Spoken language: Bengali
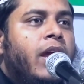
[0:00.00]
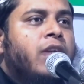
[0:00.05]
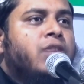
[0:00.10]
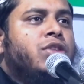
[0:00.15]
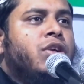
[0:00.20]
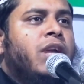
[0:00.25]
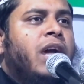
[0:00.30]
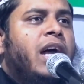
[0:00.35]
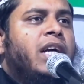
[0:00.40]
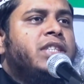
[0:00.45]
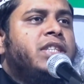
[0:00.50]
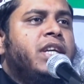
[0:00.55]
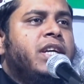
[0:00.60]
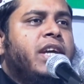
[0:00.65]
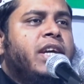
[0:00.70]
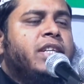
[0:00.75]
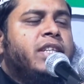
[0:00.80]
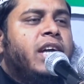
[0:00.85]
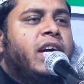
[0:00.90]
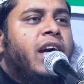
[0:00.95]
একজন আশেখ
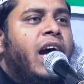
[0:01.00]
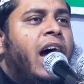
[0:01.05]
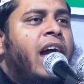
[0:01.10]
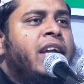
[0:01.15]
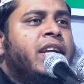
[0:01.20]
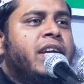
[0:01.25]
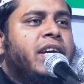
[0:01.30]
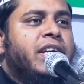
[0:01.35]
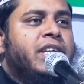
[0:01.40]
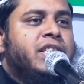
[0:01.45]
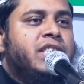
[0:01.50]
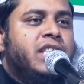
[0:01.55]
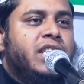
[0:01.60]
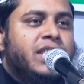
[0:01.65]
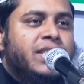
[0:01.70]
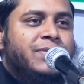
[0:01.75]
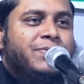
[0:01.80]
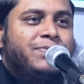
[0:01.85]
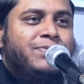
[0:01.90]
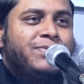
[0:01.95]
একটা গান গেয়েছে
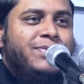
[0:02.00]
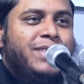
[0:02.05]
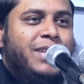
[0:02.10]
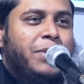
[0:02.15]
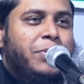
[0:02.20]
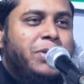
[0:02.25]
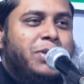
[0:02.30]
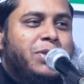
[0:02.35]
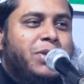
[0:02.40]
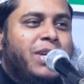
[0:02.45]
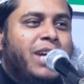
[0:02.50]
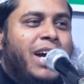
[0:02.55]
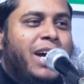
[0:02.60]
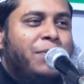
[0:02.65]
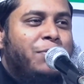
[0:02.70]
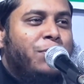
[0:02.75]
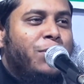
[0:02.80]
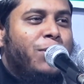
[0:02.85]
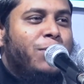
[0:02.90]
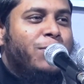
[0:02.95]
আমি একটু
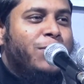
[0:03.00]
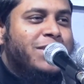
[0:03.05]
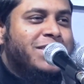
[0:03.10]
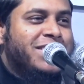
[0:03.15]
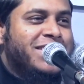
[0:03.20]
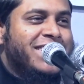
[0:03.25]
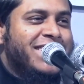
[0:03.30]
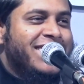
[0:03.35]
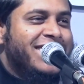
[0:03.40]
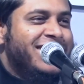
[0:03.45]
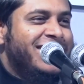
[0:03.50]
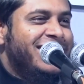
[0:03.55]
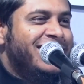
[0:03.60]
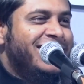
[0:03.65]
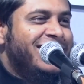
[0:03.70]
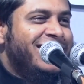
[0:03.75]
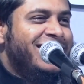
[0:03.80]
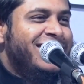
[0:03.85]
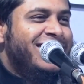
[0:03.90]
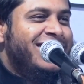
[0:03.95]
গান বলবো আজকে
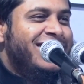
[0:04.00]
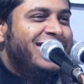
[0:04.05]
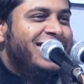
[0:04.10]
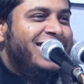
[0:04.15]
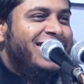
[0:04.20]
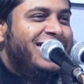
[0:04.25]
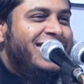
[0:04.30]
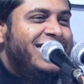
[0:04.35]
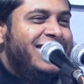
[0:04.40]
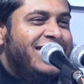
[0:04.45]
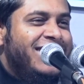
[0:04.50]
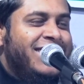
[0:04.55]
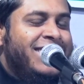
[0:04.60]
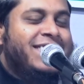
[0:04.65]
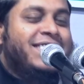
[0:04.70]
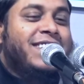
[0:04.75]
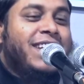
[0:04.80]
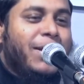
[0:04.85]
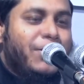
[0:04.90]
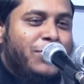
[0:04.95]

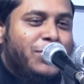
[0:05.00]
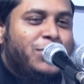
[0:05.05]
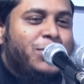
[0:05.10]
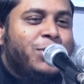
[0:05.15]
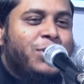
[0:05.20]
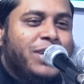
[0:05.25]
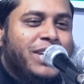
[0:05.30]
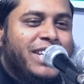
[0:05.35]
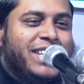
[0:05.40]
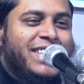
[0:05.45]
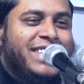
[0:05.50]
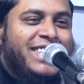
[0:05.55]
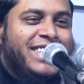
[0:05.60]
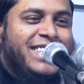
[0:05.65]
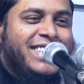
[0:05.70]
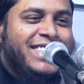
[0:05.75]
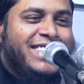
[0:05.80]
ইসলামী সঙ্গীত